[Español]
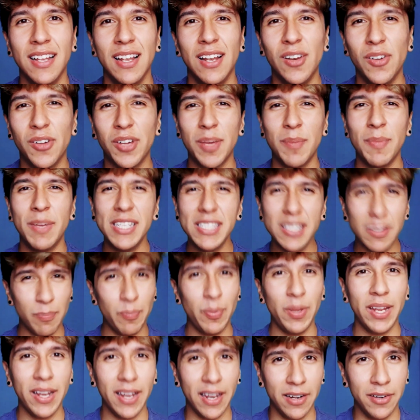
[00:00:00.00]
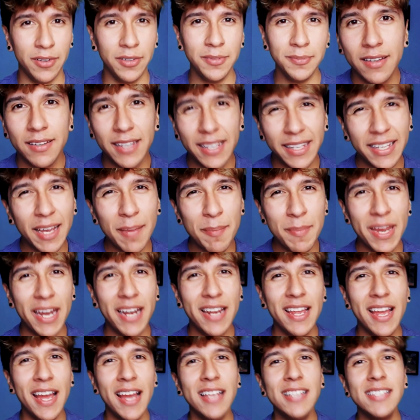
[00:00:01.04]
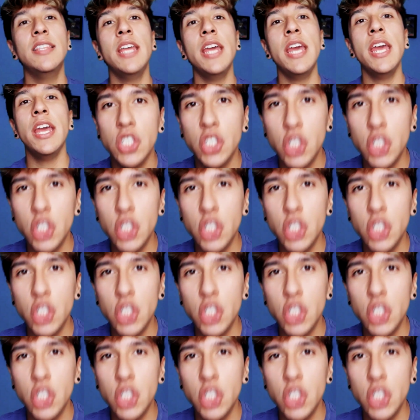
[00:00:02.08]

lo que más te pega, ¿no? ¿Qué cambiarías de